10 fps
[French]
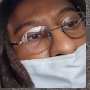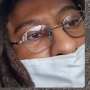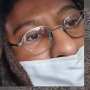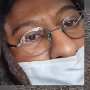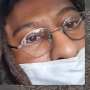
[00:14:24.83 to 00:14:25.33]

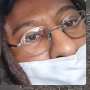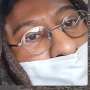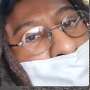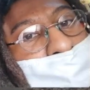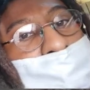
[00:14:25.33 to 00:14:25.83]
pour un
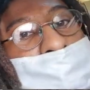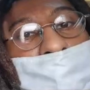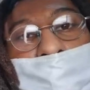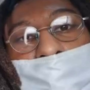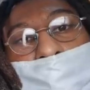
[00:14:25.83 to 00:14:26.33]
citoyen
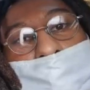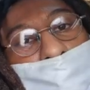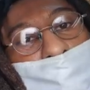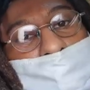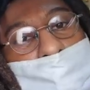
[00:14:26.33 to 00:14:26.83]

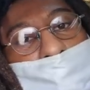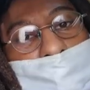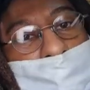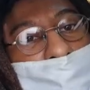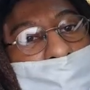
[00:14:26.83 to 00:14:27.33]
d'un
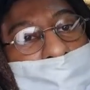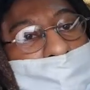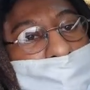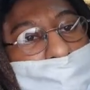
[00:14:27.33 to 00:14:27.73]
pays d'Afrique